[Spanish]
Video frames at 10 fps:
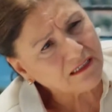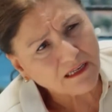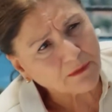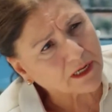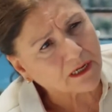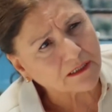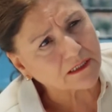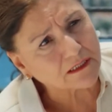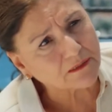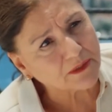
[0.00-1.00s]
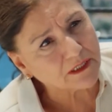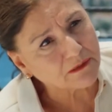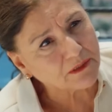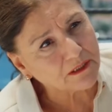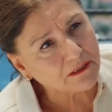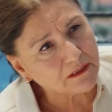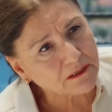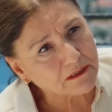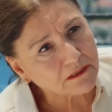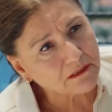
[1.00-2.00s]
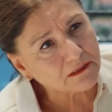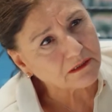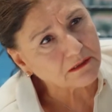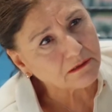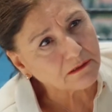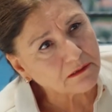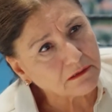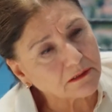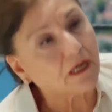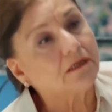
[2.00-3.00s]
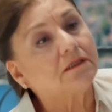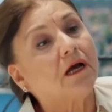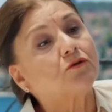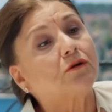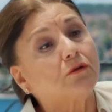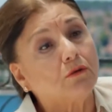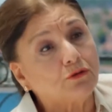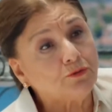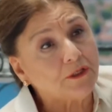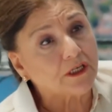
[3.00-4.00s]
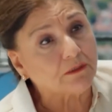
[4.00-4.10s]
¿De qué estás hablando ahora, Gildis? ¿Entonces no los veremos más